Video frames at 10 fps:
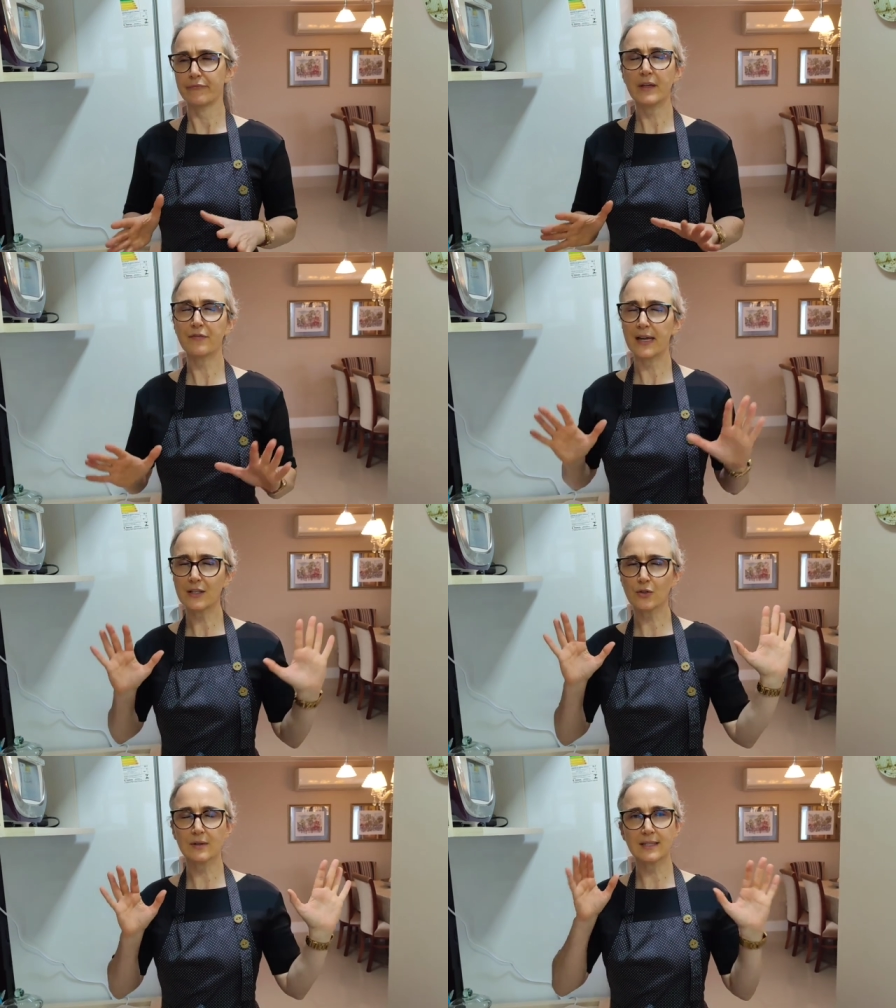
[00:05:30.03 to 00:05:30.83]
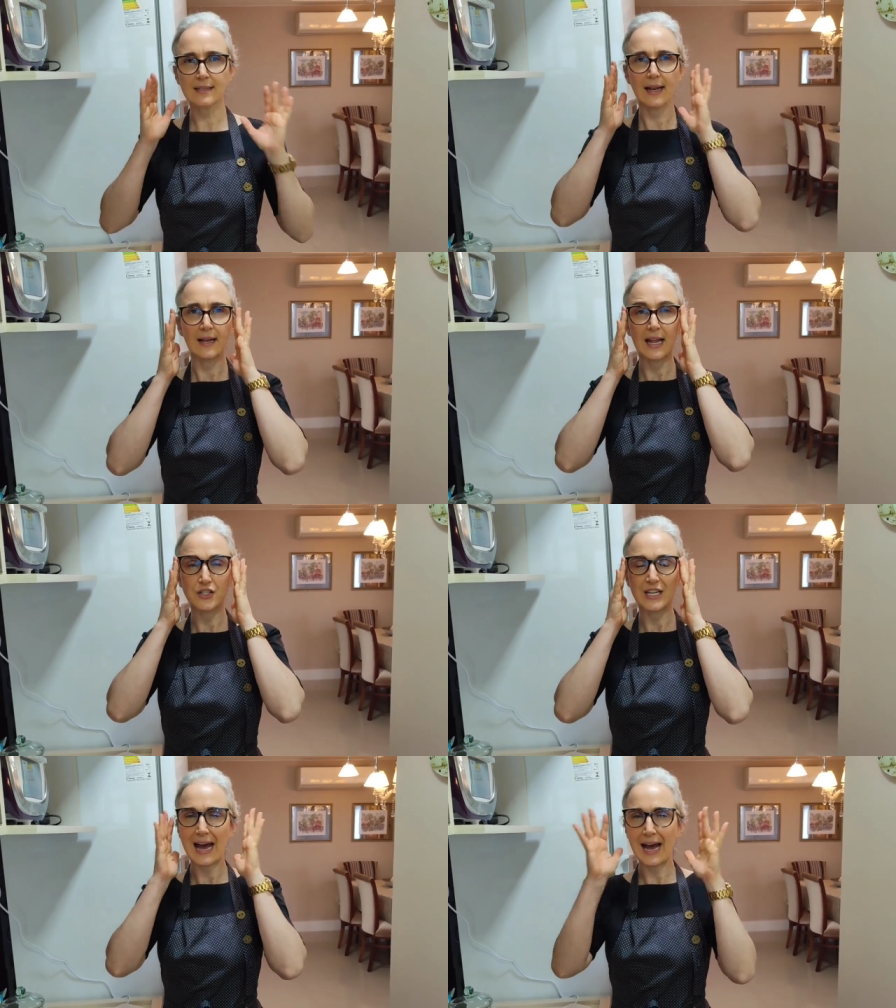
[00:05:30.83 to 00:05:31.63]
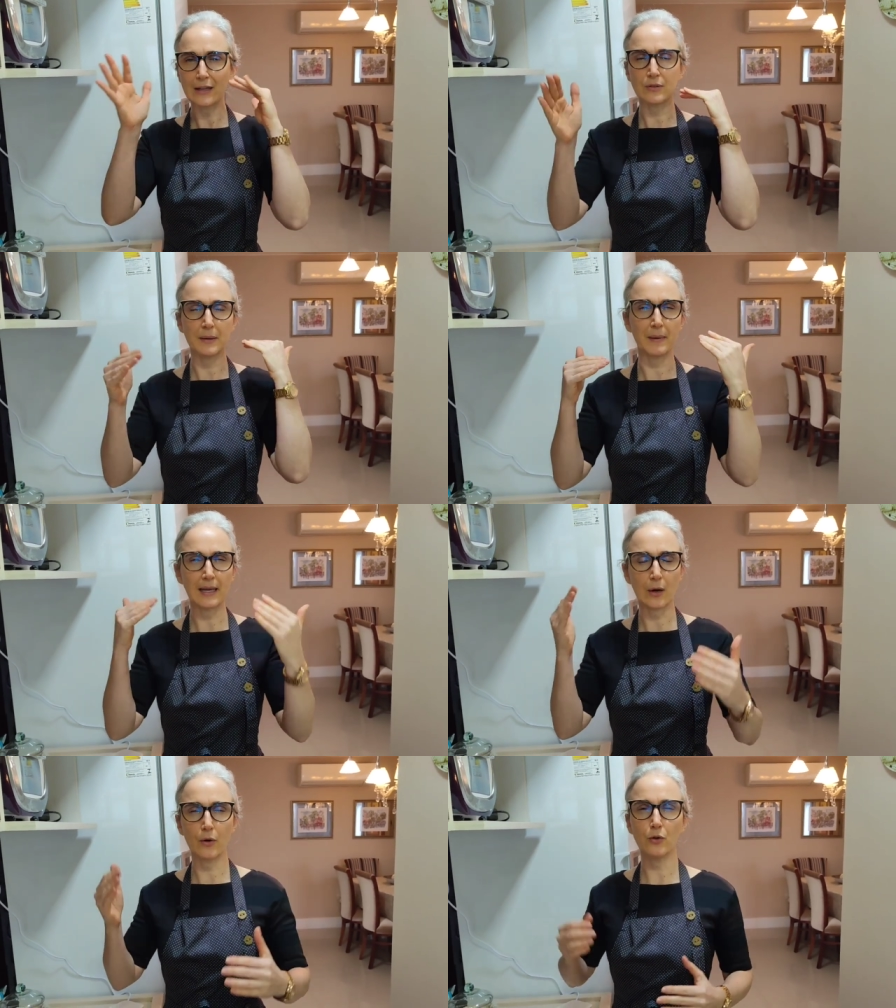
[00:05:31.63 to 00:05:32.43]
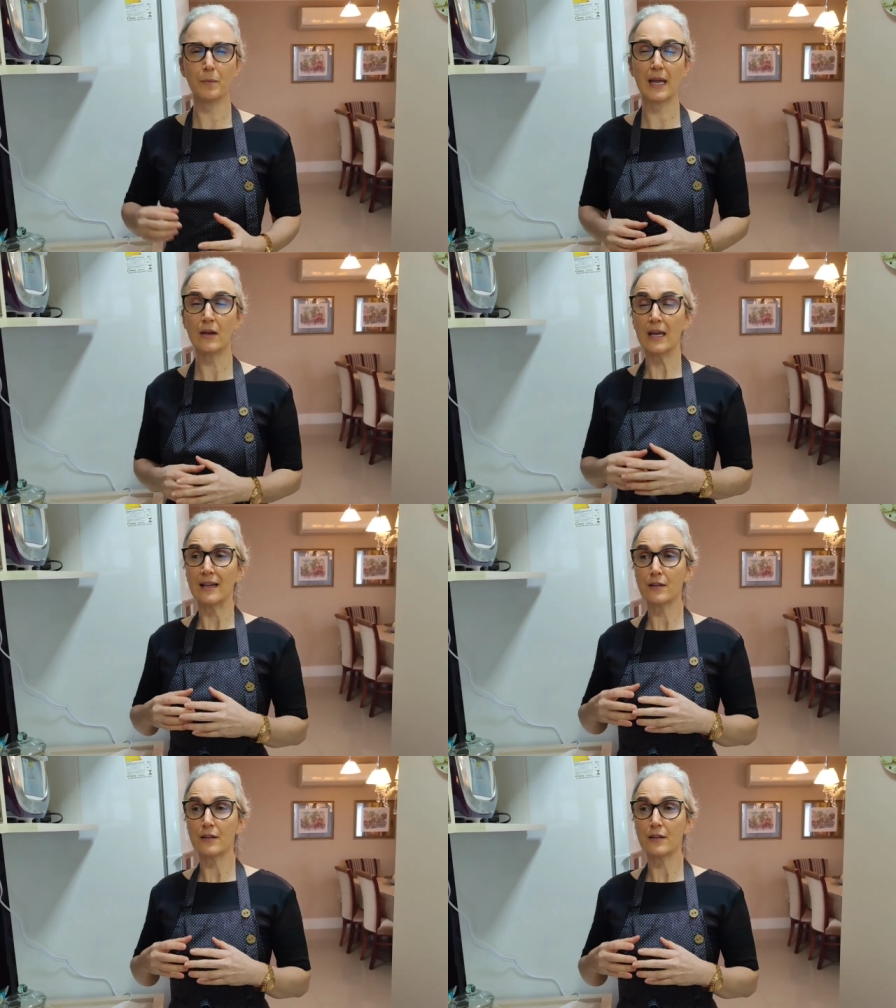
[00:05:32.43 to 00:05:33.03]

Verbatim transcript: e várias outras, a Lajeado também, Arroio do Meio.